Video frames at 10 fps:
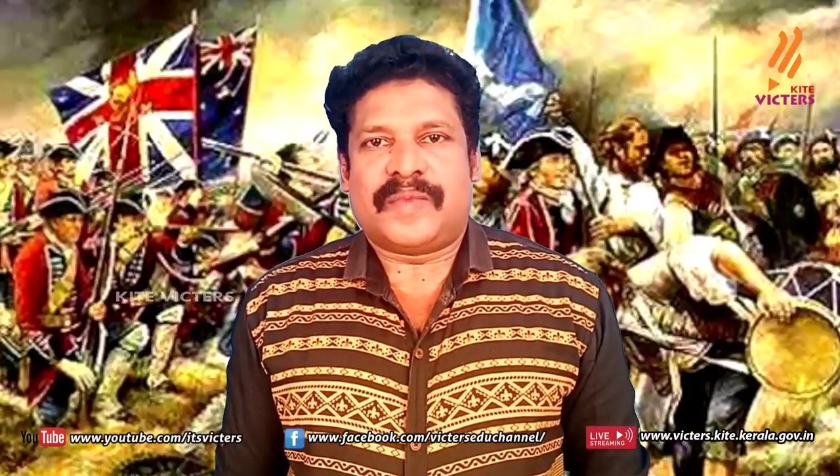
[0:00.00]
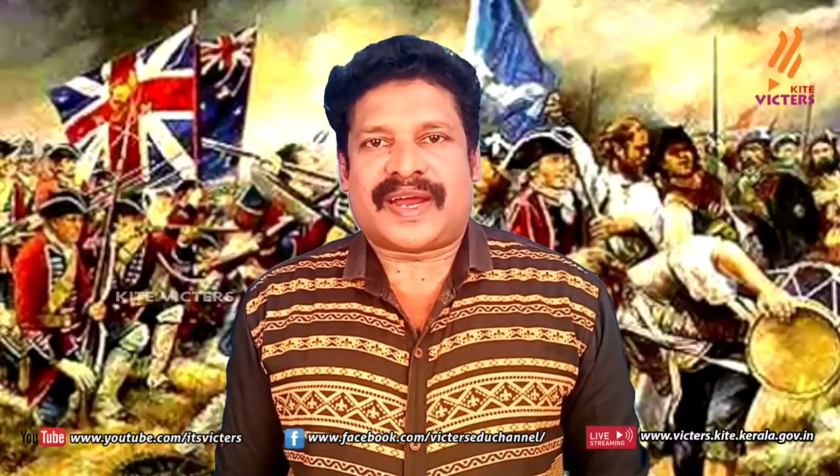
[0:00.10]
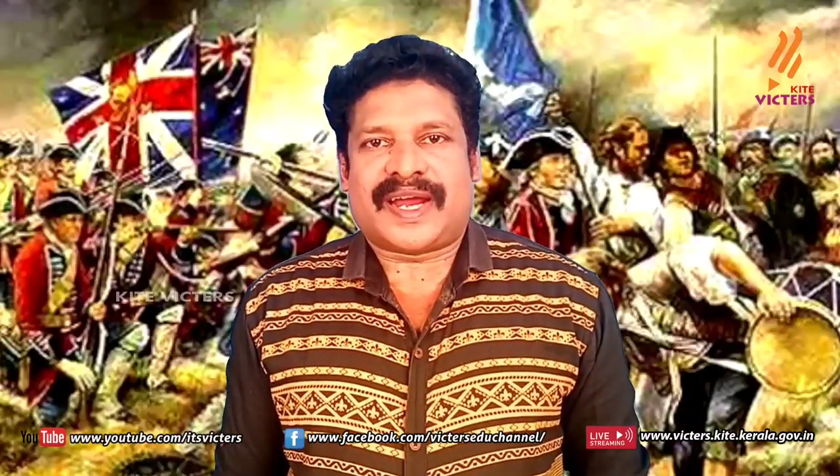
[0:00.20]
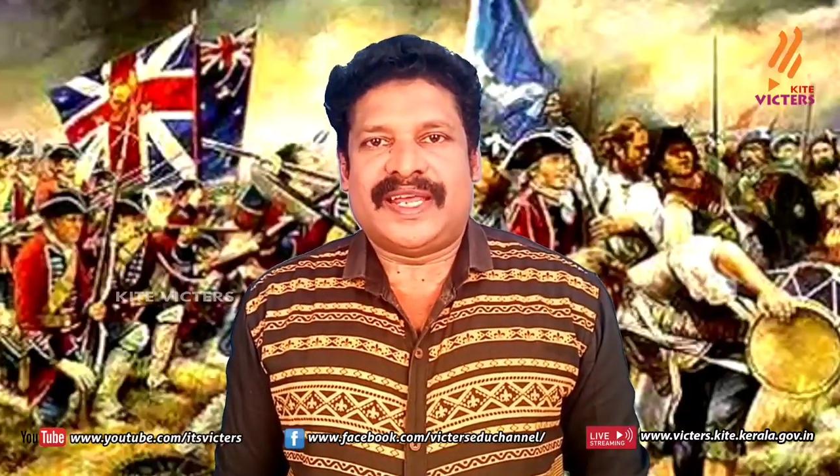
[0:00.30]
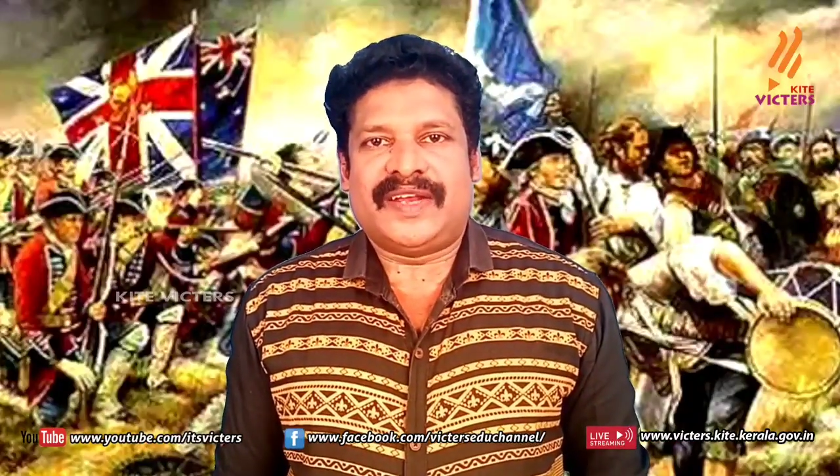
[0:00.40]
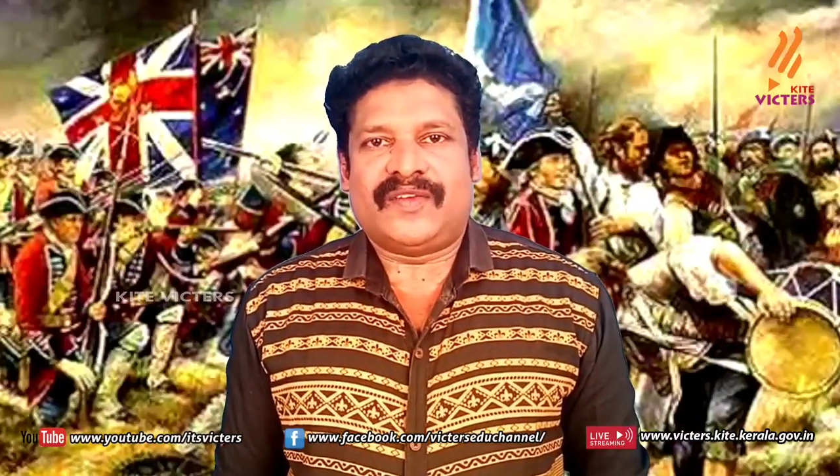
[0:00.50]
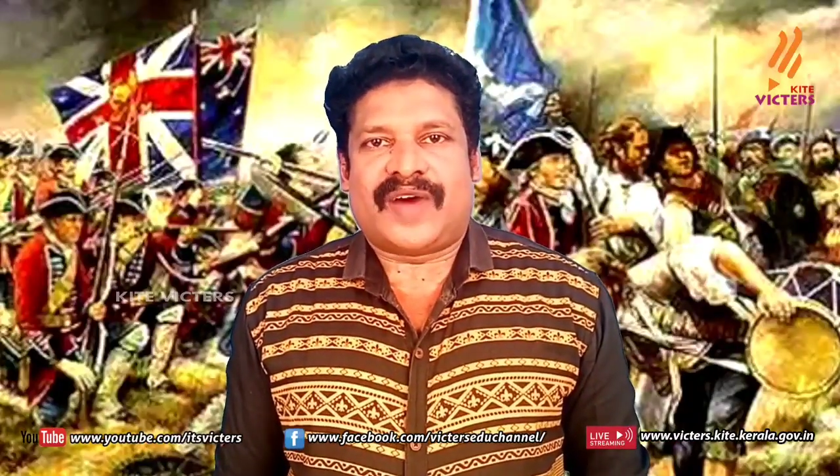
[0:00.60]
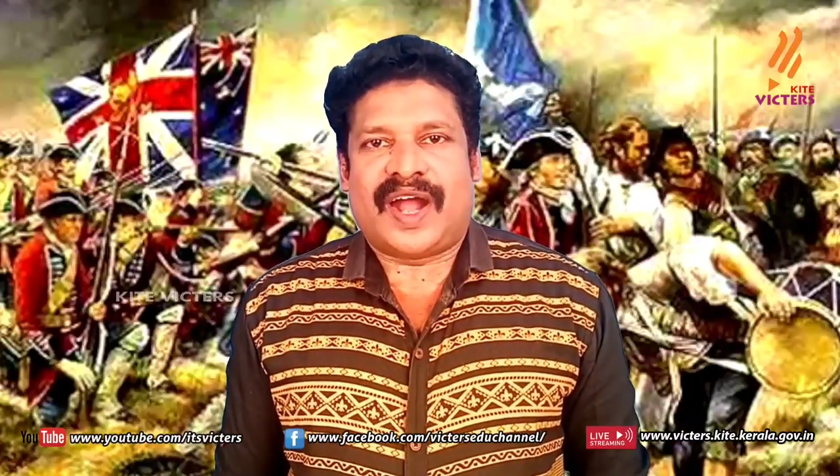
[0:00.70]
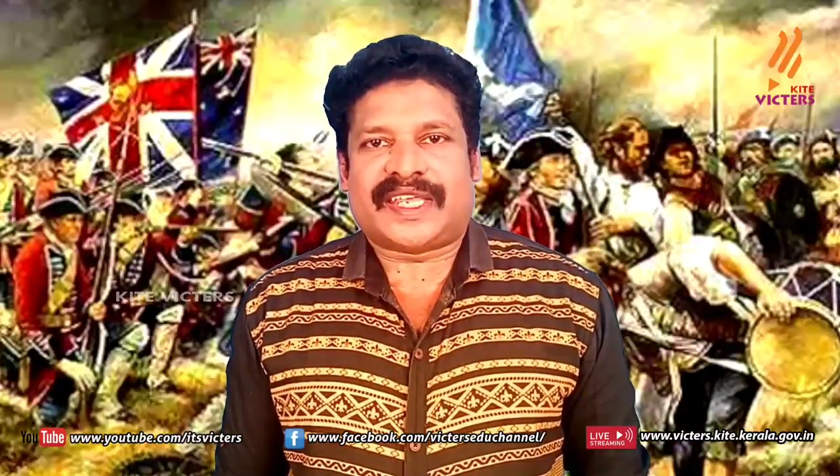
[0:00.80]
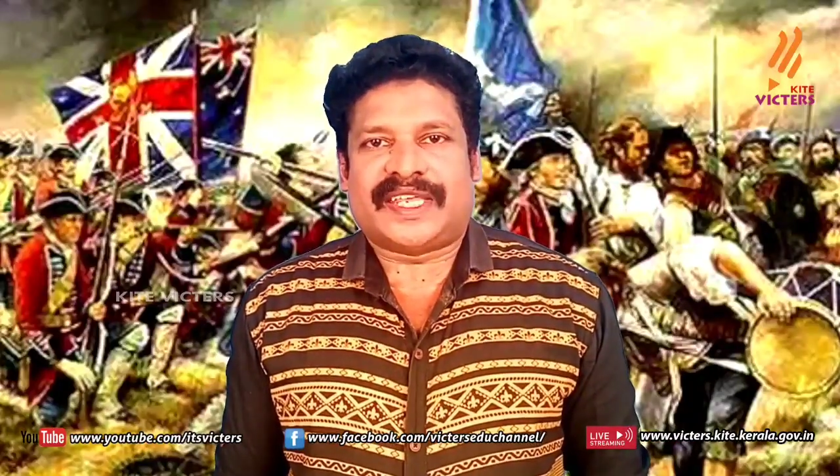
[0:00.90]
மக்களின்
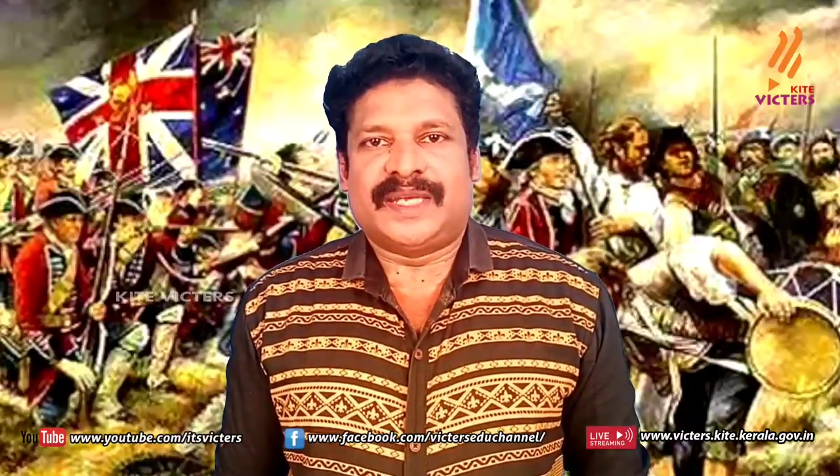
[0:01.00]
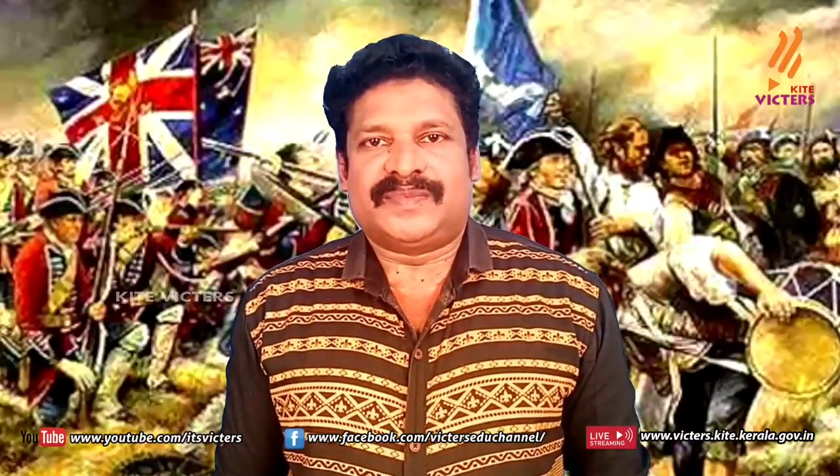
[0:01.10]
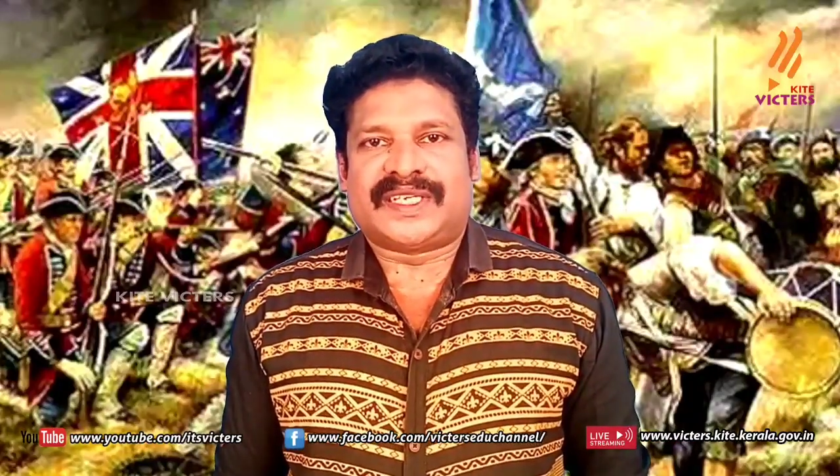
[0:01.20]
வாழ்க்கையும்